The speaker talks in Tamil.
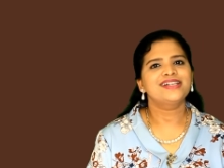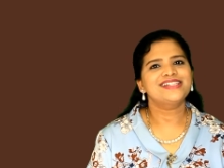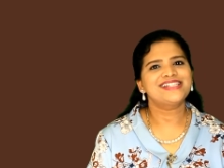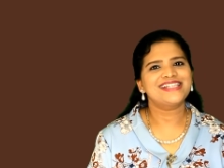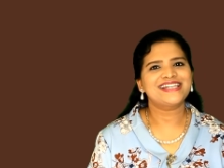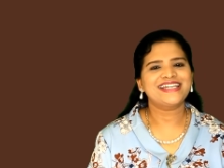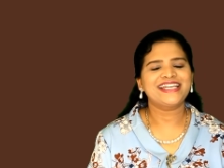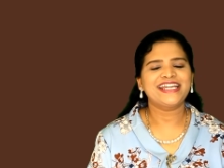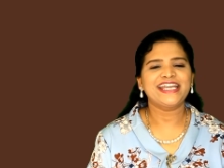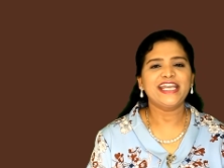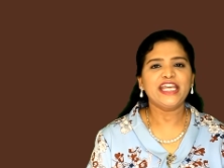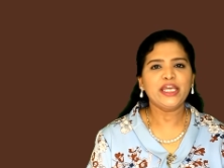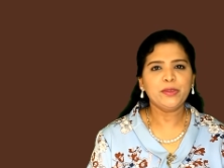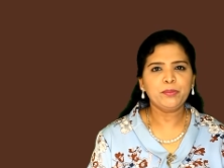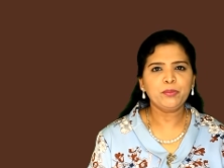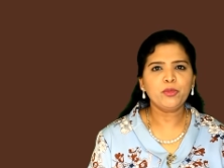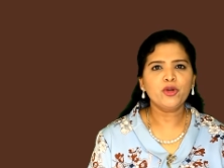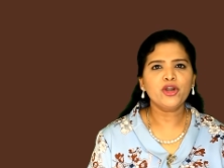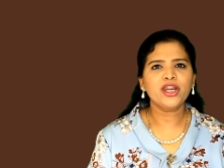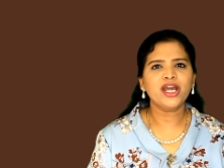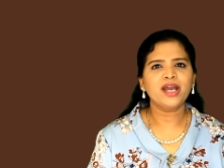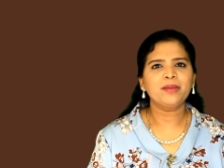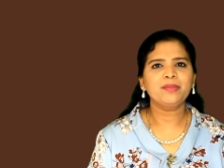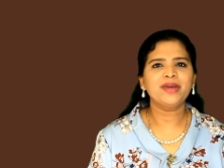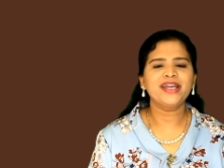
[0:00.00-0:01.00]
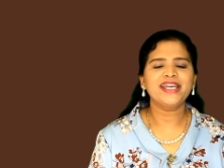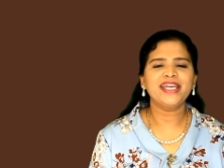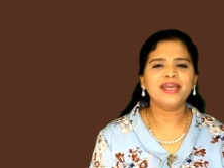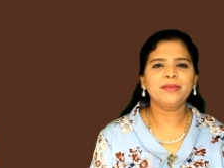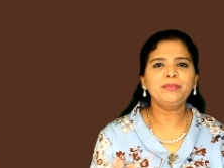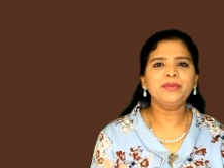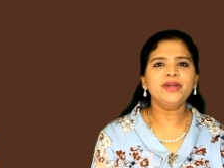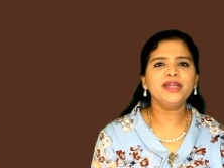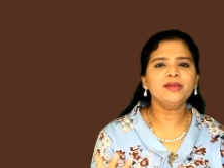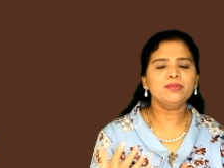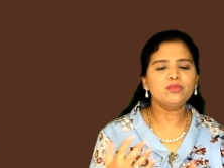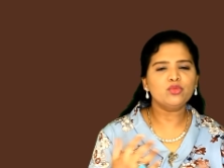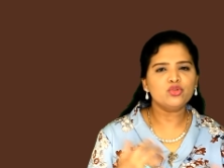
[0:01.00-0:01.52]
சரி இப்போ நாம
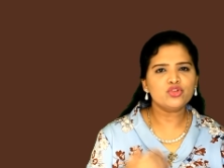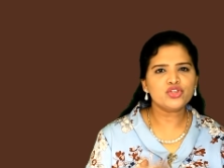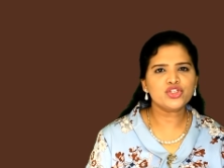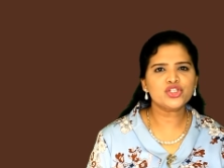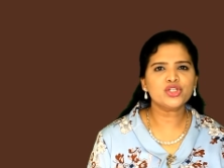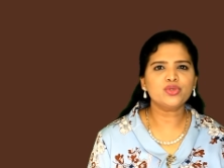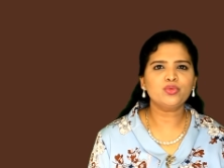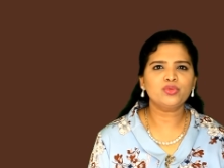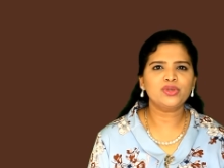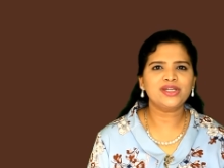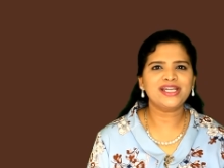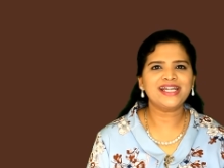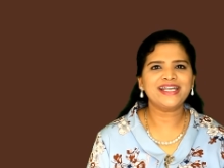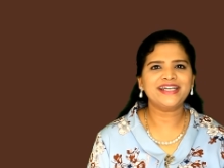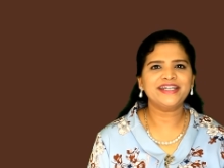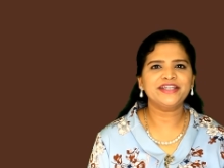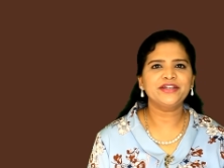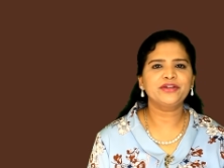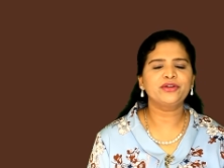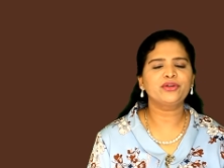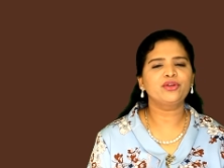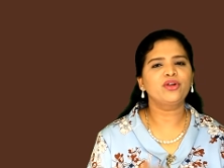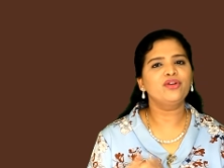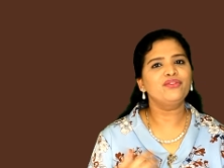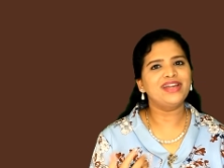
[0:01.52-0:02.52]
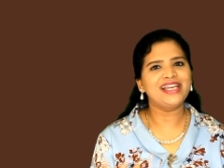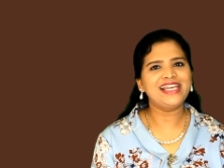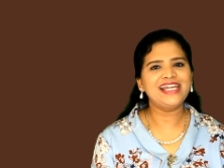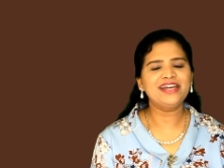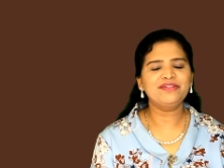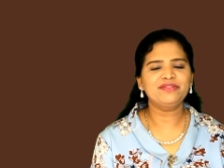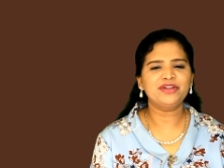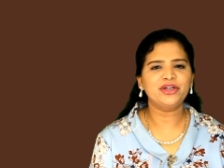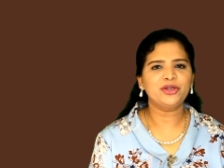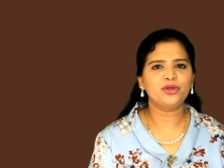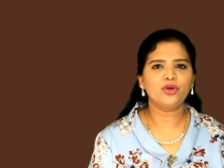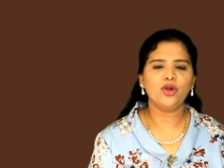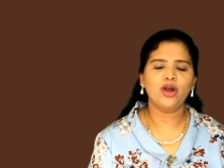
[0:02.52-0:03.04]
எப்படி மூச்சு உள்ள இழுக்கிறோம் வெளியே
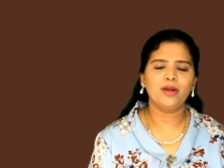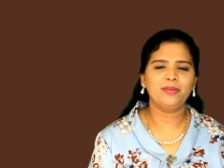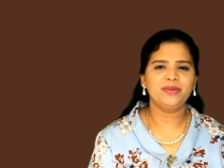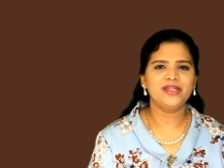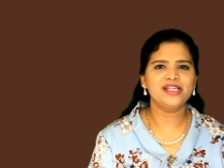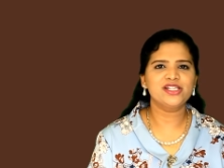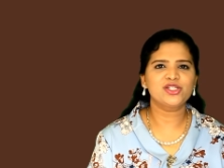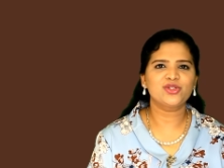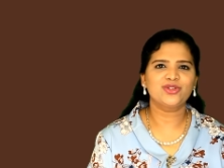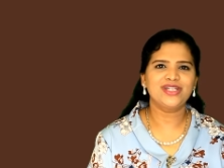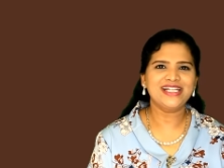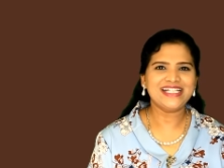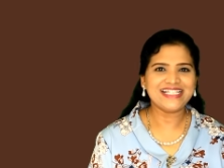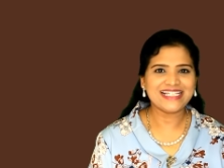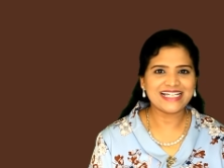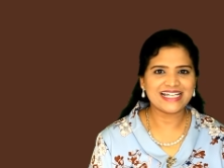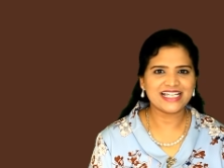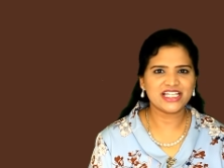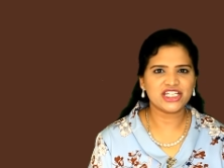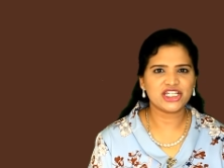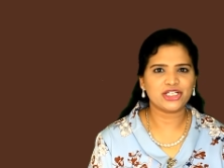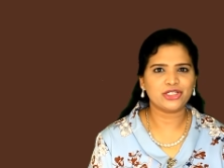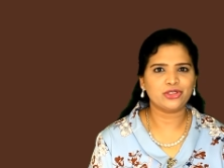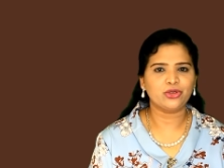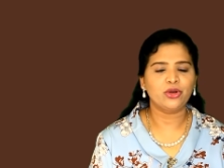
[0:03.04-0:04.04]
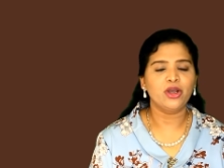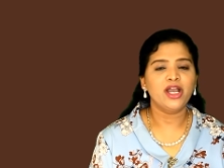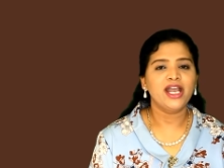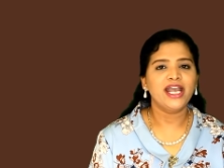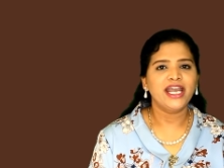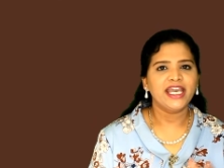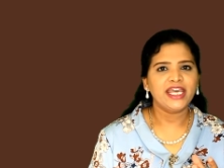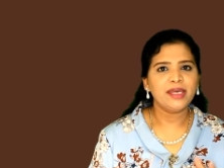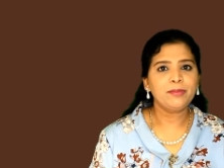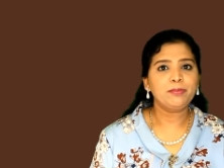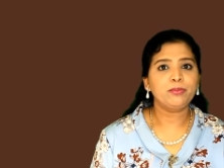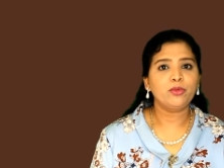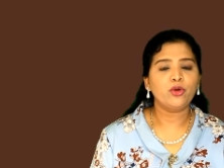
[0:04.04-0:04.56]
விடுறோம் அப்படின்னு சொல்லி தெரிஞ்சுக்கிட்டோம்
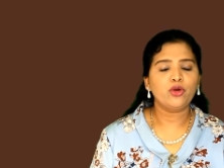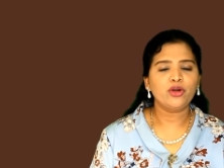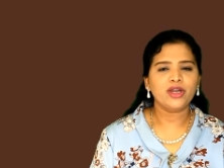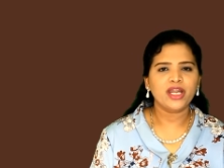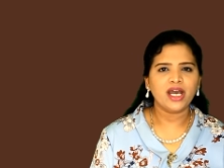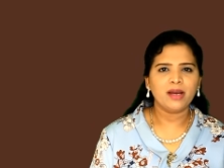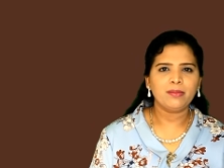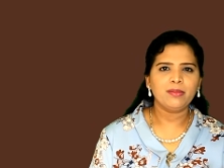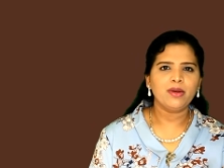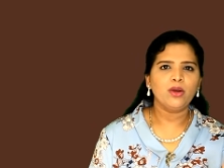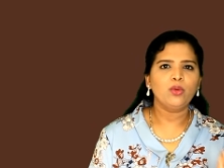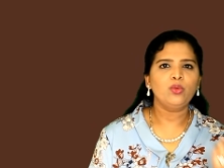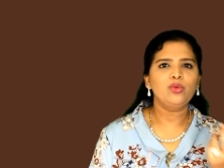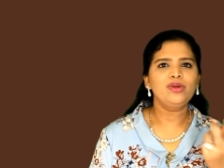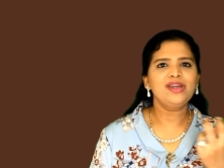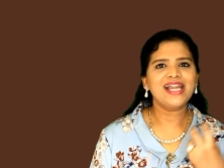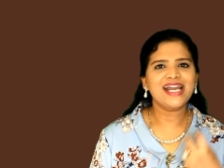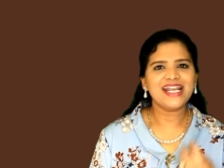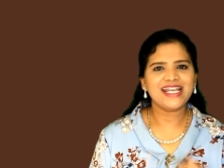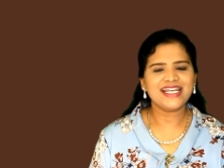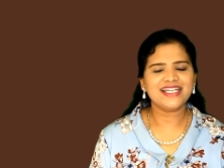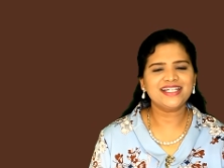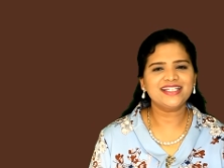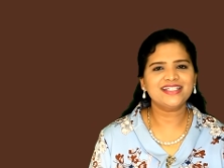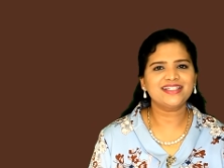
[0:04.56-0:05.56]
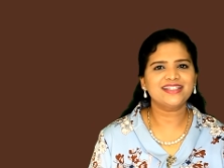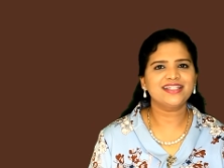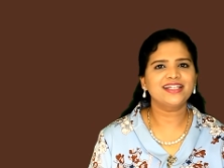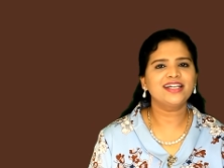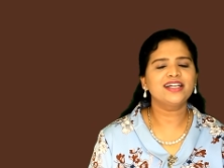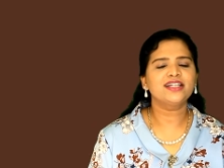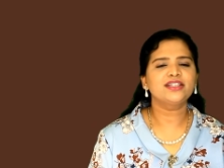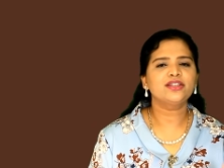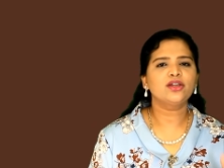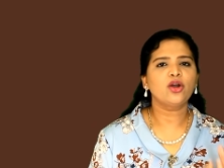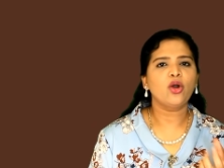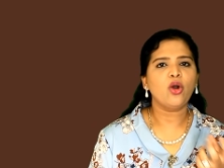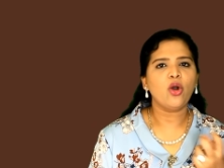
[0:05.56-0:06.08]
இப்போ நாம உள்ள இழுத்த
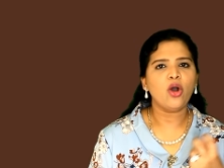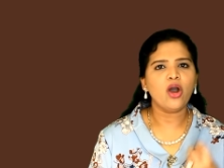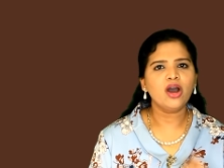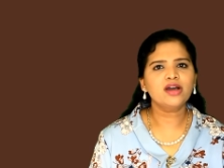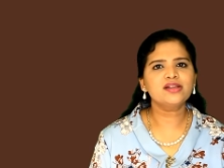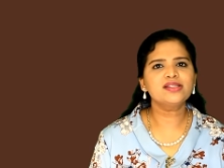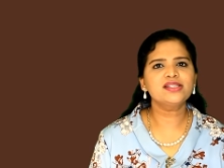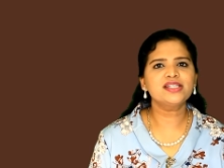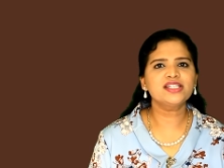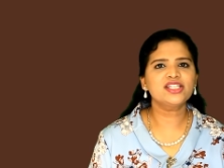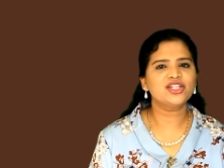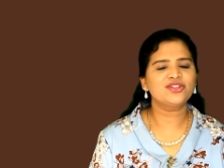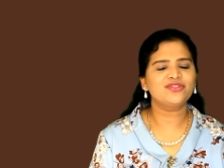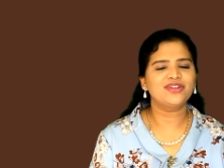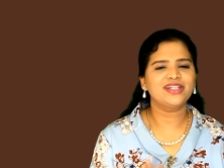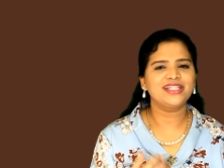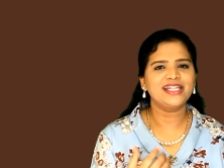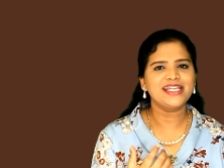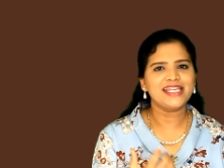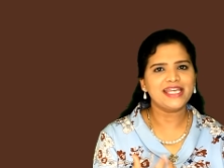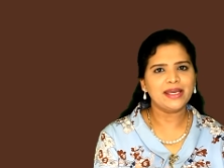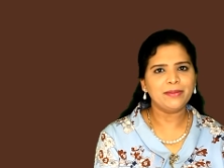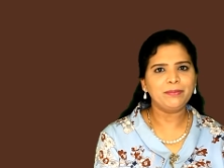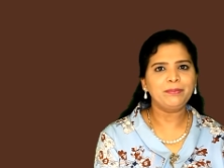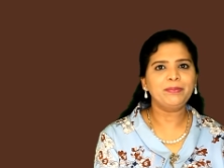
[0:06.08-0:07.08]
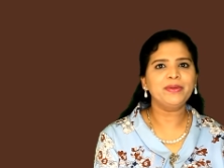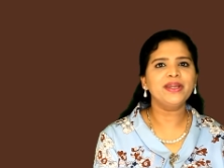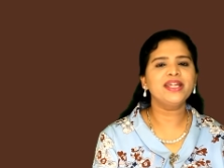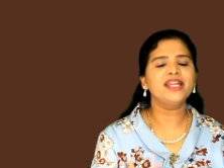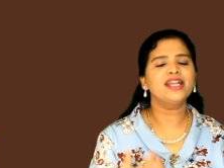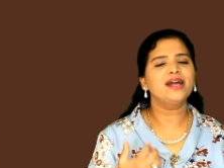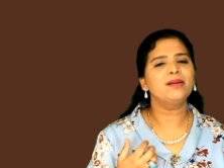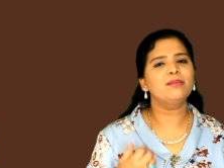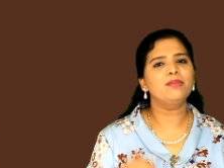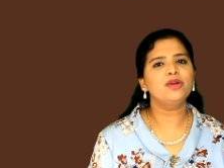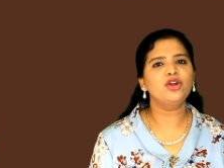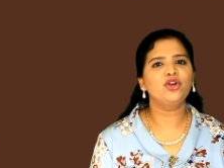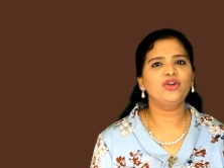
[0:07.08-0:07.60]
அந்த ஆக்சிஜன் வந்து எப்படி
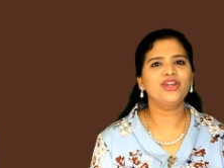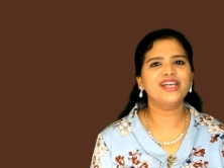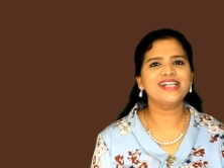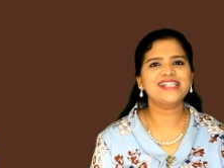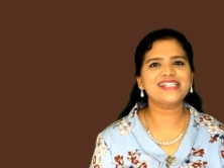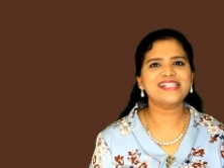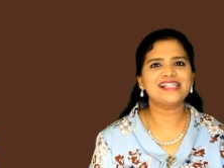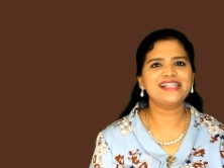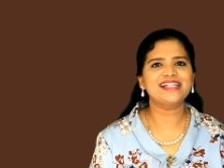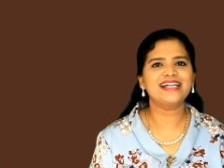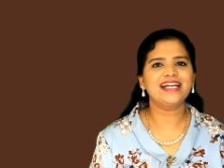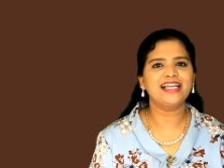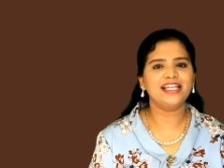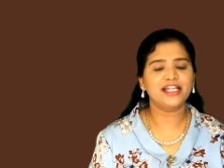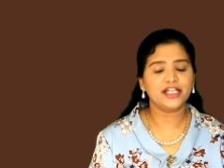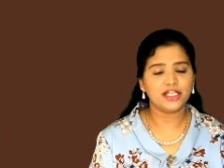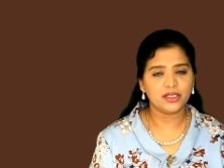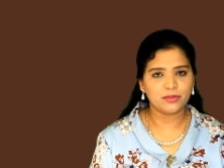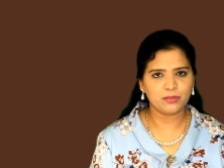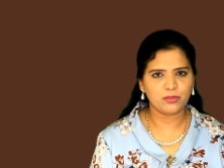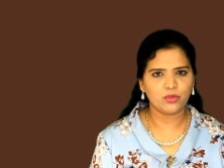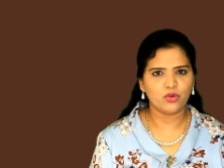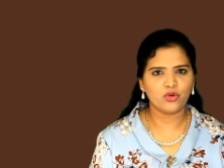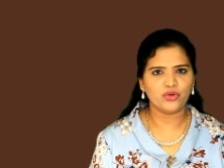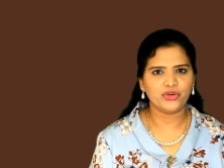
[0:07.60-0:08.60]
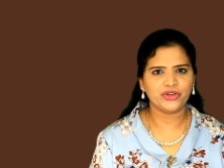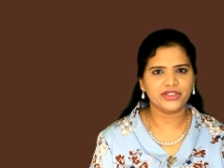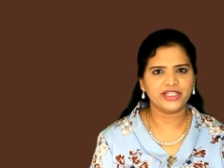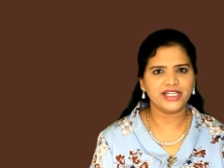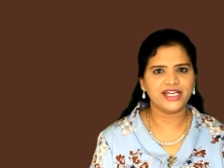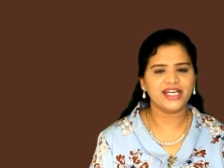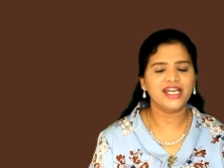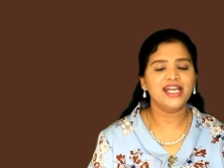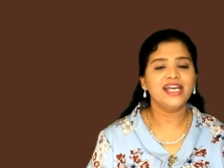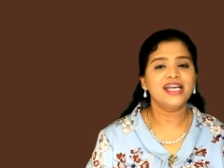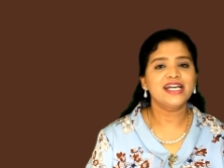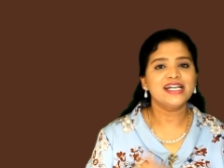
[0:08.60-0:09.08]
நம்மளுடைய செல்களுக்கு போகுது